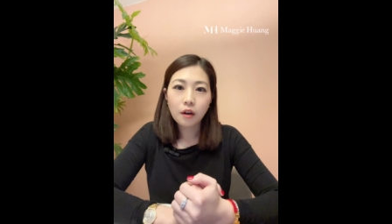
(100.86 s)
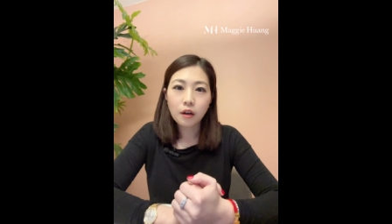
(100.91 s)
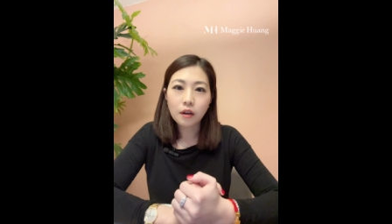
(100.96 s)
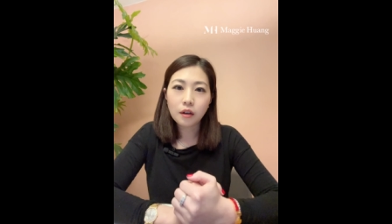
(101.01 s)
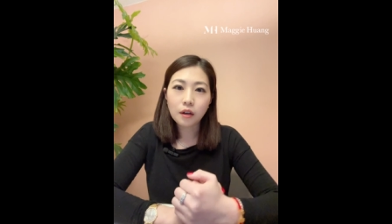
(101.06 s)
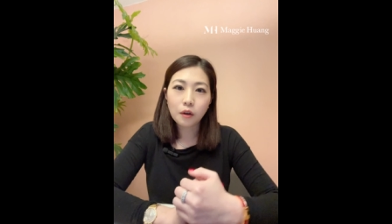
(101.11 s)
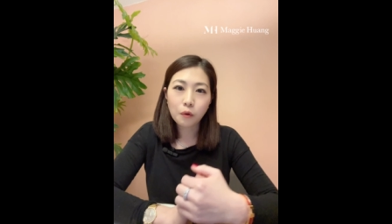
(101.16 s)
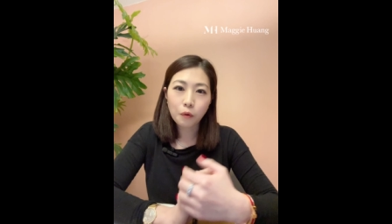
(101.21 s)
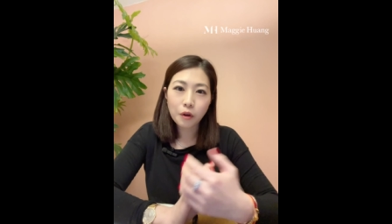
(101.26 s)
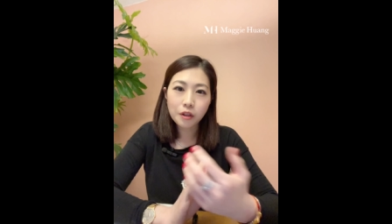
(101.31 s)
呃，
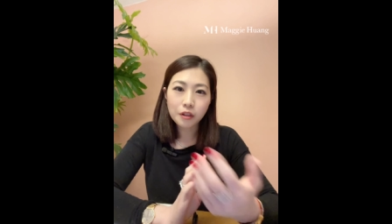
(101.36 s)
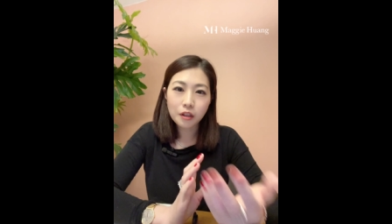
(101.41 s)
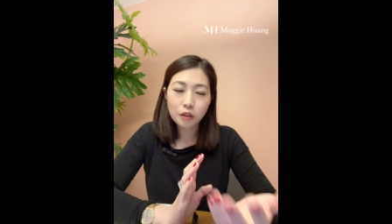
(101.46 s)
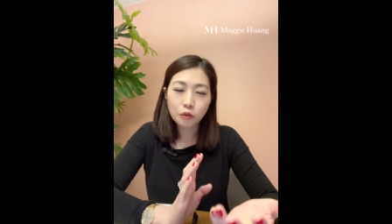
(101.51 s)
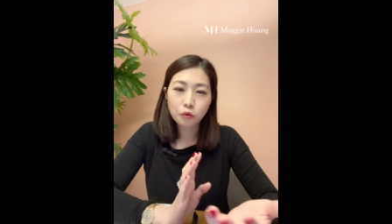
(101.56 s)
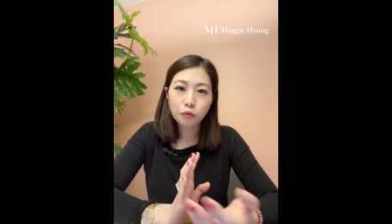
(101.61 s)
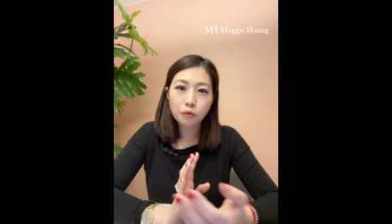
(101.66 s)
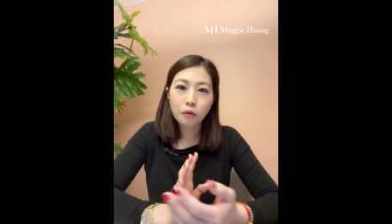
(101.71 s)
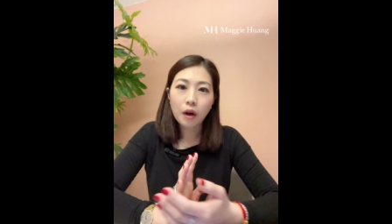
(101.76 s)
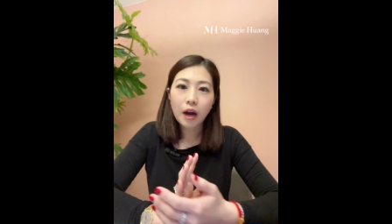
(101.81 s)
很会念
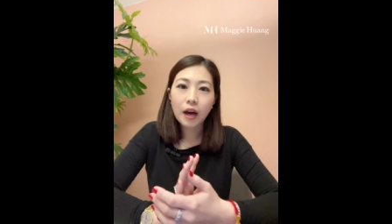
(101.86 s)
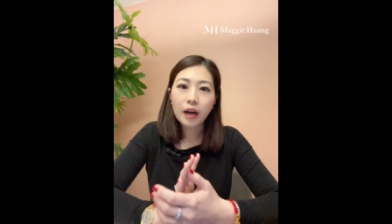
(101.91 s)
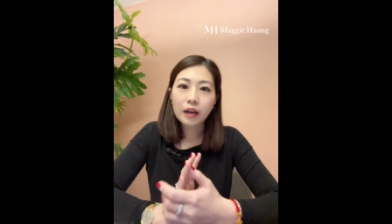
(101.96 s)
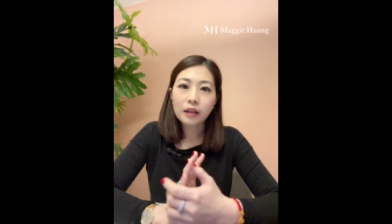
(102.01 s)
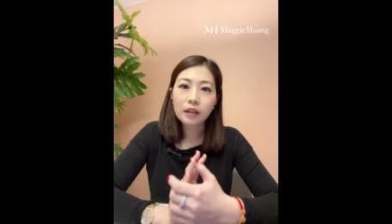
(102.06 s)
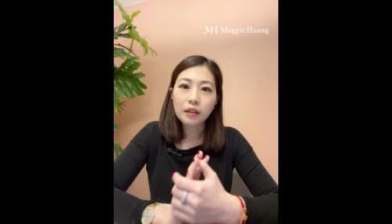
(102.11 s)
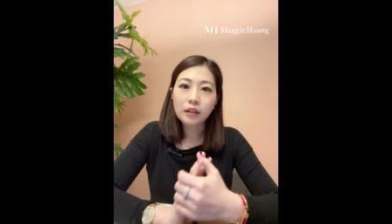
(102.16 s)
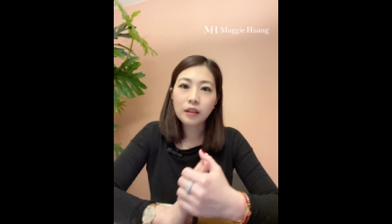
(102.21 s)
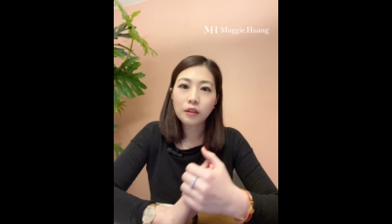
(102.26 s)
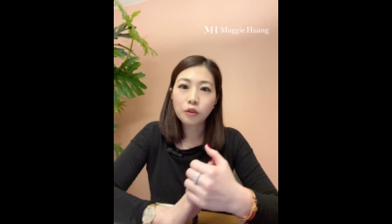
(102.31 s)
书啊，
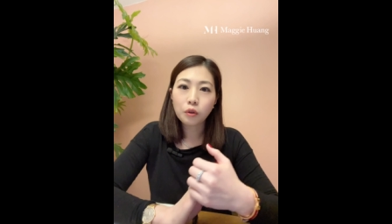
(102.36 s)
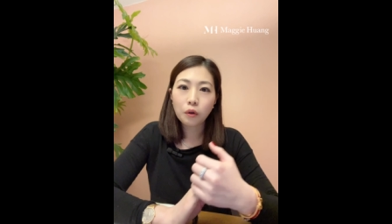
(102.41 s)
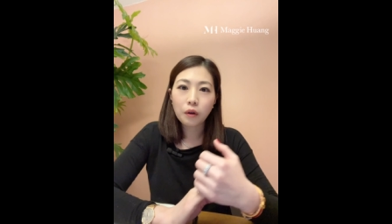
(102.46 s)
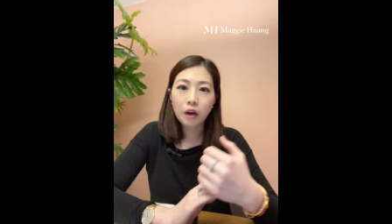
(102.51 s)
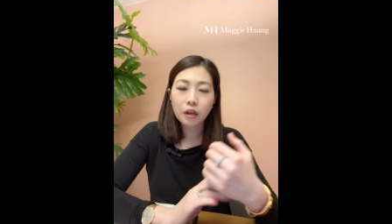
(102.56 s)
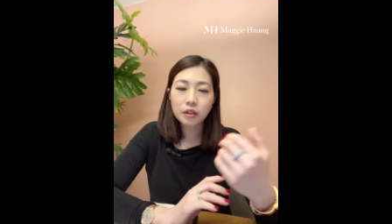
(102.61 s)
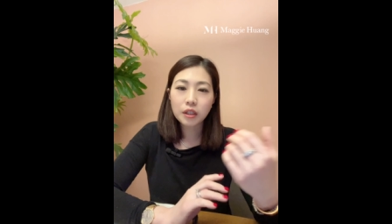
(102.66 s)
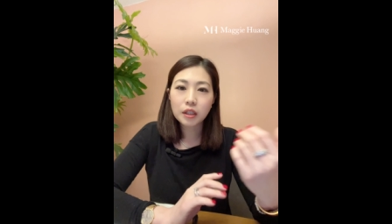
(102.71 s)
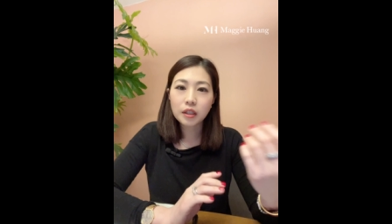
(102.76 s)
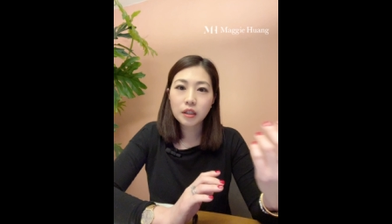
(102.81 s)
一定都
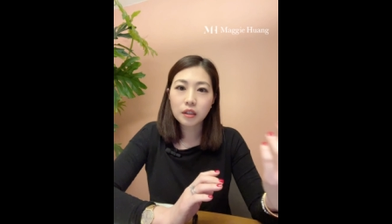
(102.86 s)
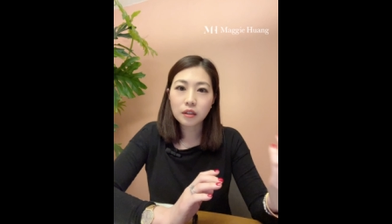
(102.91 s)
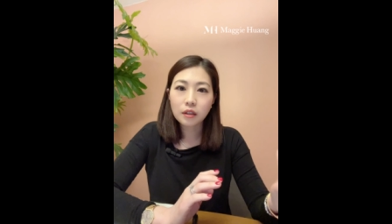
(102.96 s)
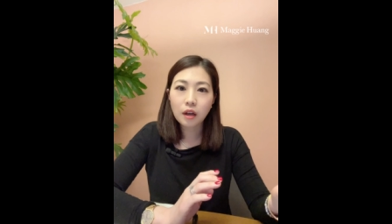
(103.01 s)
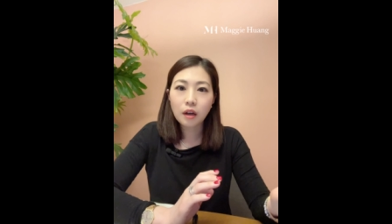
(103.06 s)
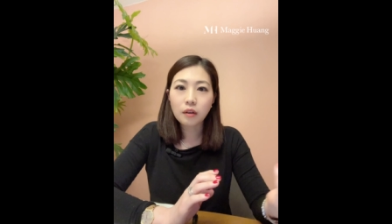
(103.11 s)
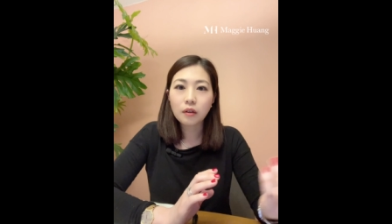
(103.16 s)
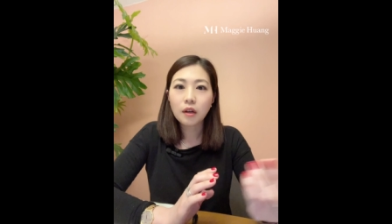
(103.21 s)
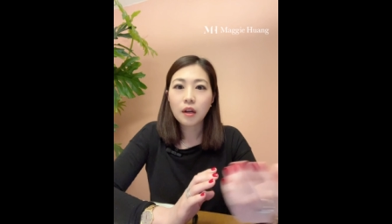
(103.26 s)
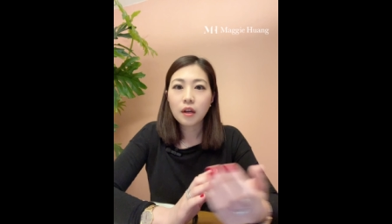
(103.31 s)
要申请
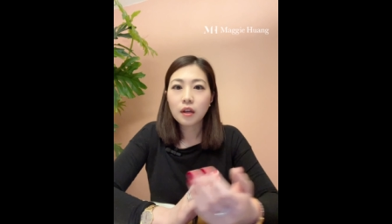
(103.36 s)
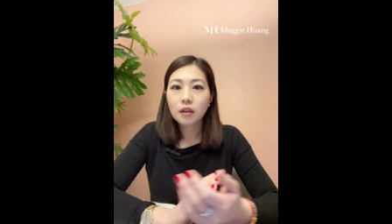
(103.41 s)
到，